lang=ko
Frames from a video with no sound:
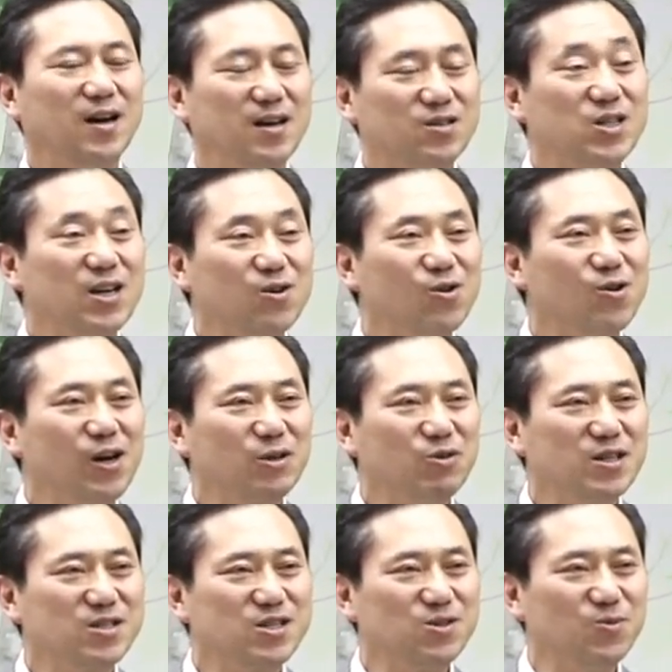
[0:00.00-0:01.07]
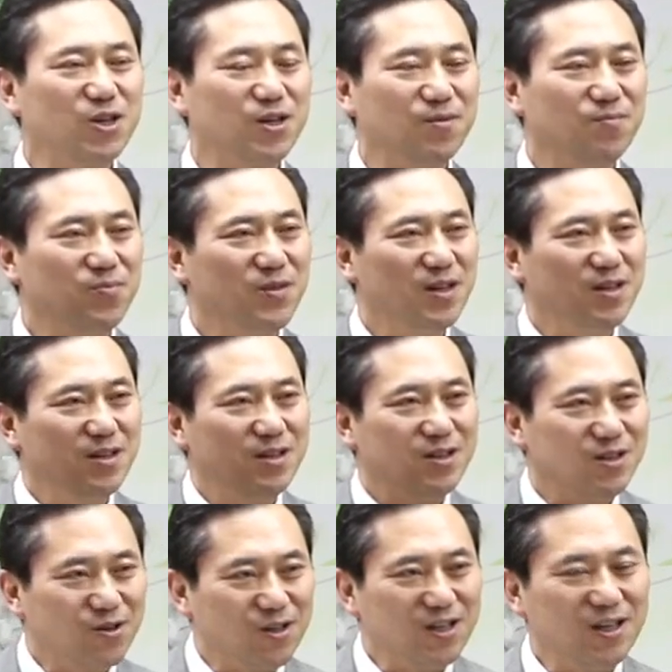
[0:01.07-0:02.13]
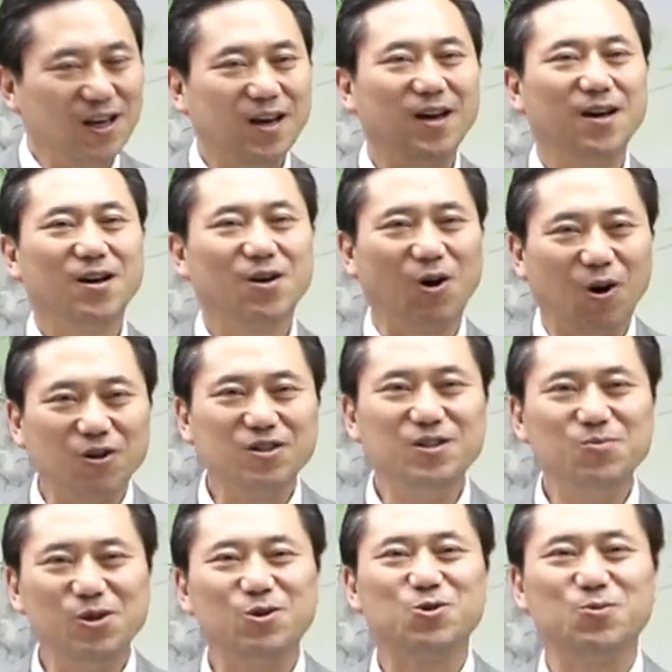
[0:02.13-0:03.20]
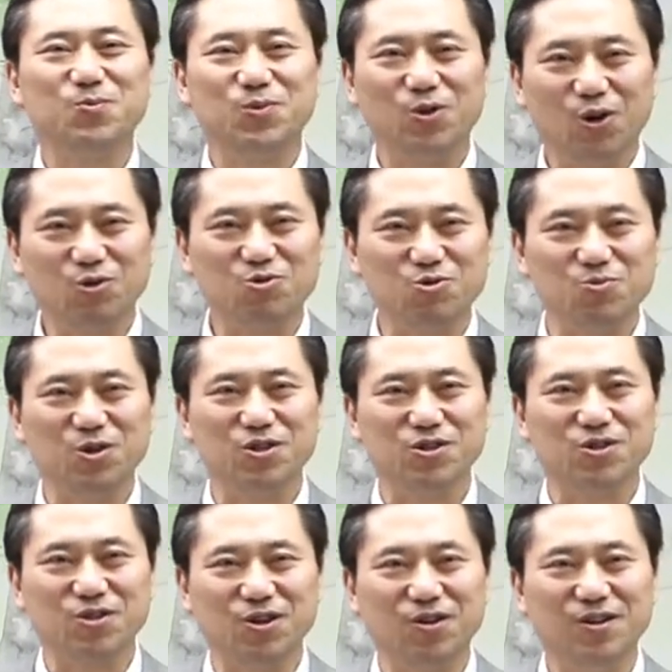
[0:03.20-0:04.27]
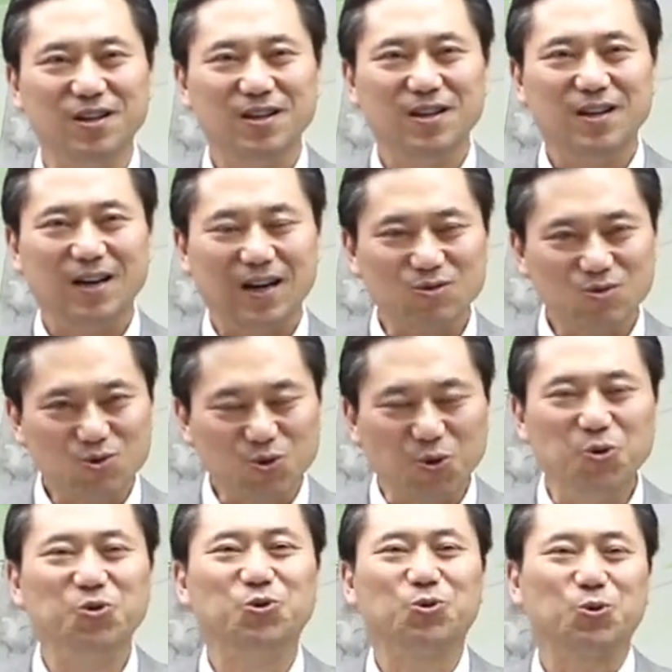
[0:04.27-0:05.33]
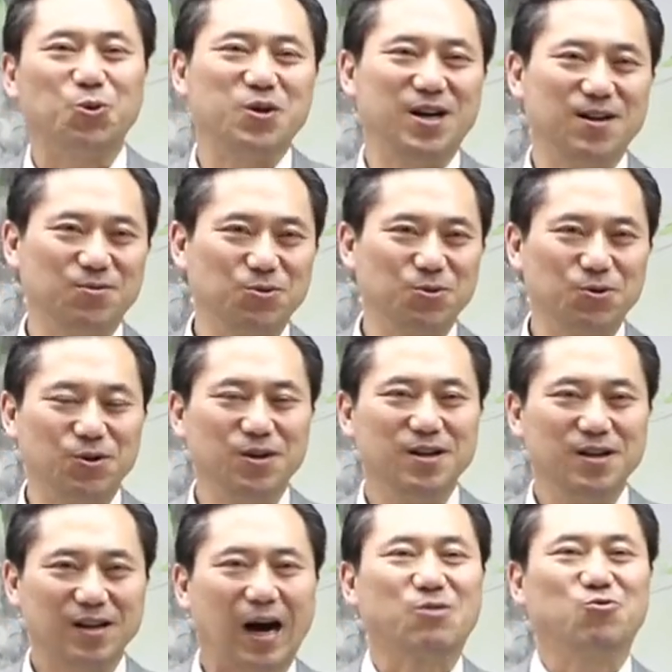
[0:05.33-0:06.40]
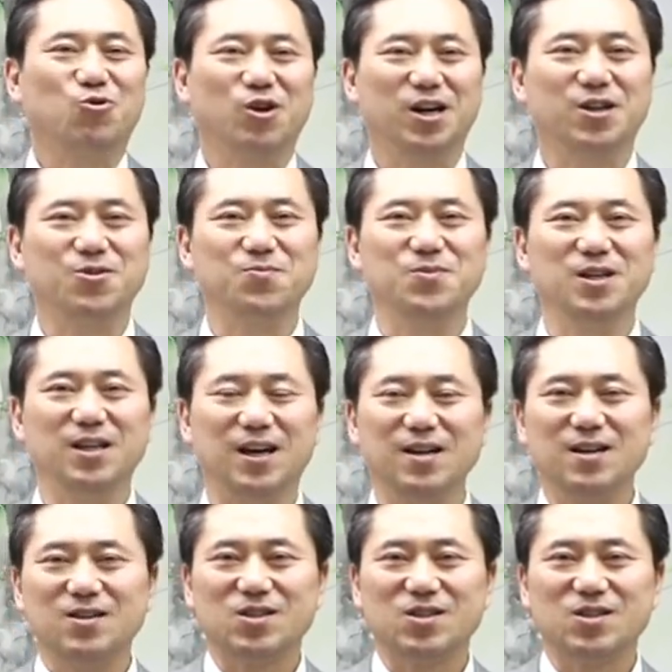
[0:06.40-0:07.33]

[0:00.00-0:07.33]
제거가 됐으면 여기에 거름을 좀 넣어주면서 아주 좋은 토양으로 가꿔야 됩니다.